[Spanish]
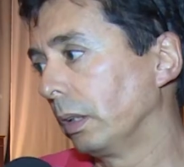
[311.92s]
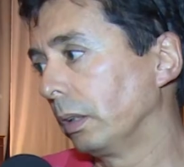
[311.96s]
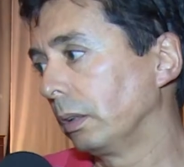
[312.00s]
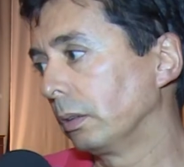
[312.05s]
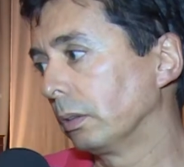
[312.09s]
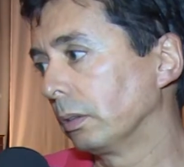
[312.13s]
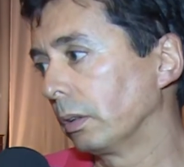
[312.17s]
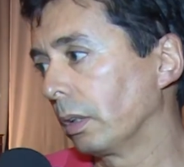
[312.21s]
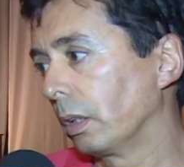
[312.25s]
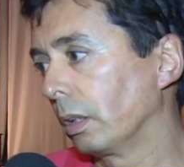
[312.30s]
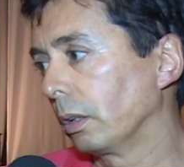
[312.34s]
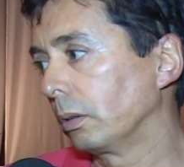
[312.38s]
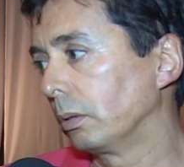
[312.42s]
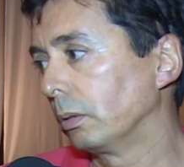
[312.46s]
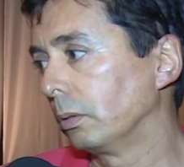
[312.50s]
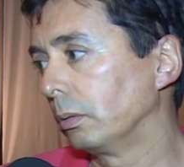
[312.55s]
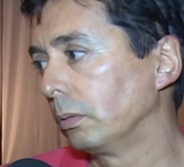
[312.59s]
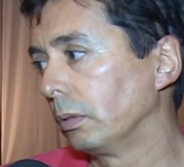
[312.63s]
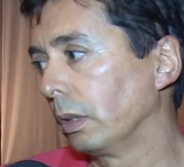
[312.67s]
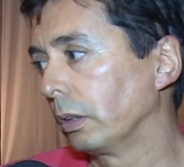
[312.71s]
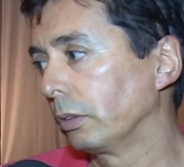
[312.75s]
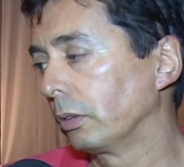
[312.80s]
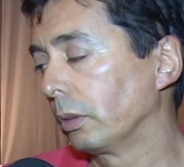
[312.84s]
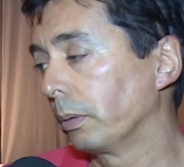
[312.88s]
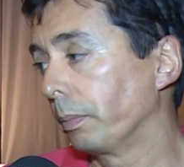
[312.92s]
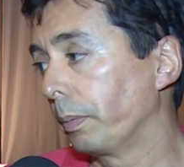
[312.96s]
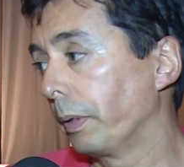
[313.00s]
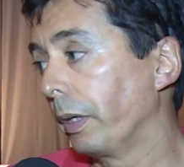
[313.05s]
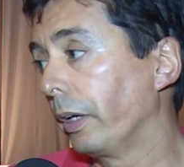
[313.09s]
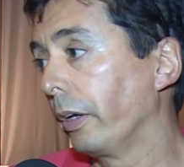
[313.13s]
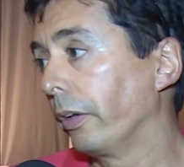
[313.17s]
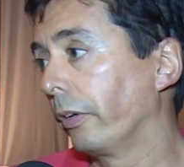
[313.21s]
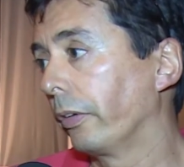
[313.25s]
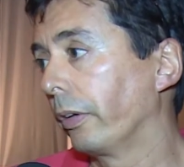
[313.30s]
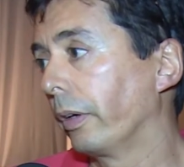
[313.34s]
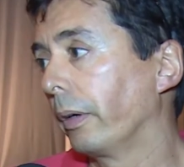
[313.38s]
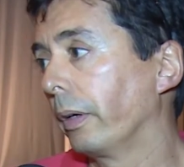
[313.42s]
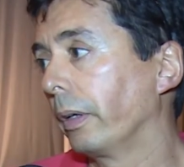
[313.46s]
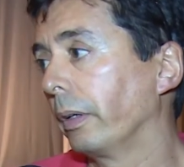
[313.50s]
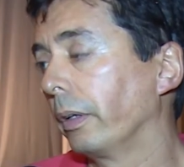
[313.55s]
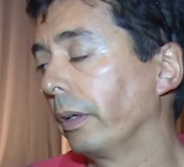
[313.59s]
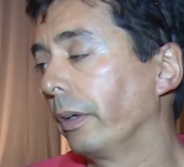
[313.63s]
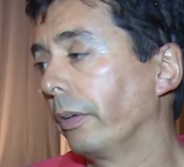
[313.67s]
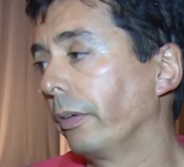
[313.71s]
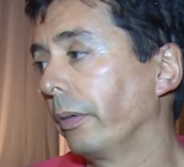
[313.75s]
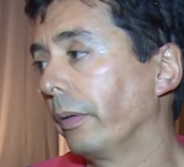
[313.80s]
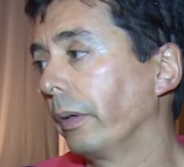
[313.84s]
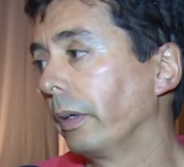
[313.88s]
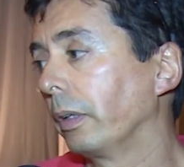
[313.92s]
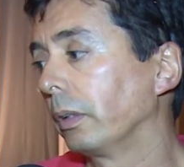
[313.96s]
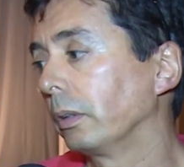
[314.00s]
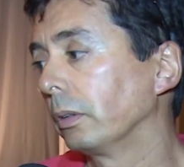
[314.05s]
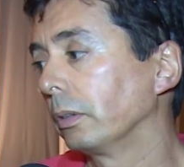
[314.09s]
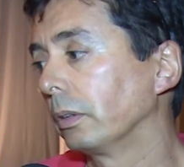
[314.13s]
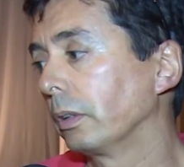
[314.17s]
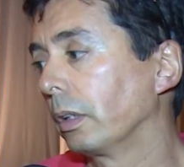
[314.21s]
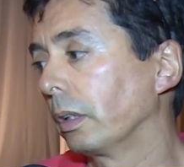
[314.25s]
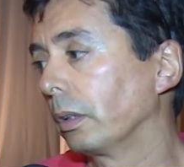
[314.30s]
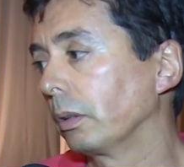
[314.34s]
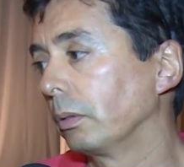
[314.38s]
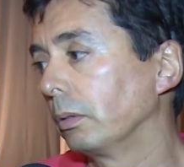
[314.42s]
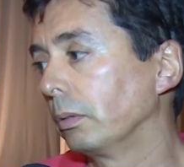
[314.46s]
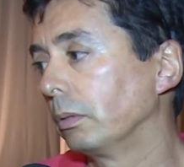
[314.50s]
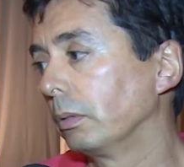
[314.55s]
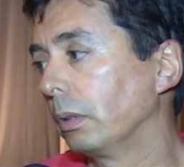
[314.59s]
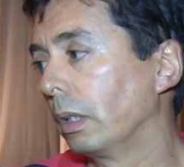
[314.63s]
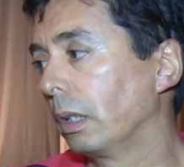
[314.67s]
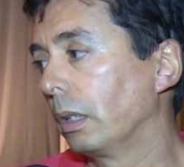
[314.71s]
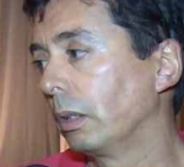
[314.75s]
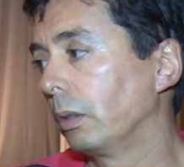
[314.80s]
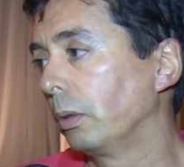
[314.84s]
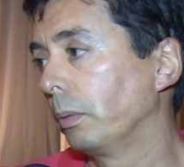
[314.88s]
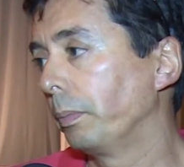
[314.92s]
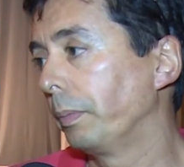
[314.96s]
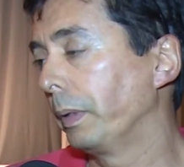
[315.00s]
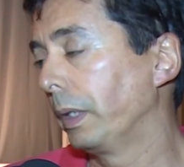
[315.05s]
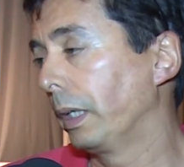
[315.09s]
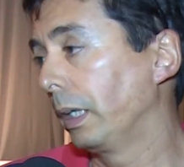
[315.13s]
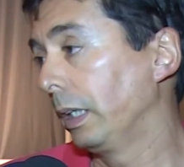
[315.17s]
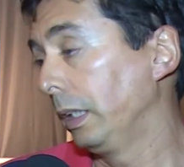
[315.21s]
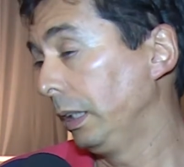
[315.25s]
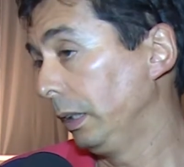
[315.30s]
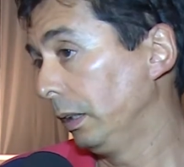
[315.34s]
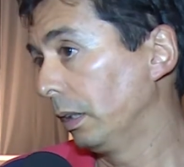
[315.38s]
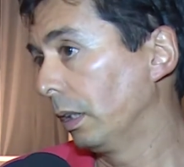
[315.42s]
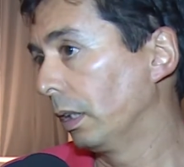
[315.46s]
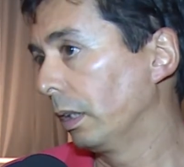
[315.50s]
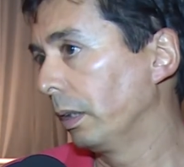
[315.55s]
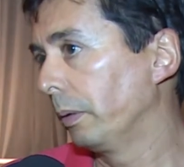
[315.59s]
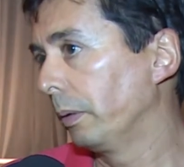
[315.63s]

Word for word: encontrar con una sorpresa, eh, se van a encontrar con una ópera linda,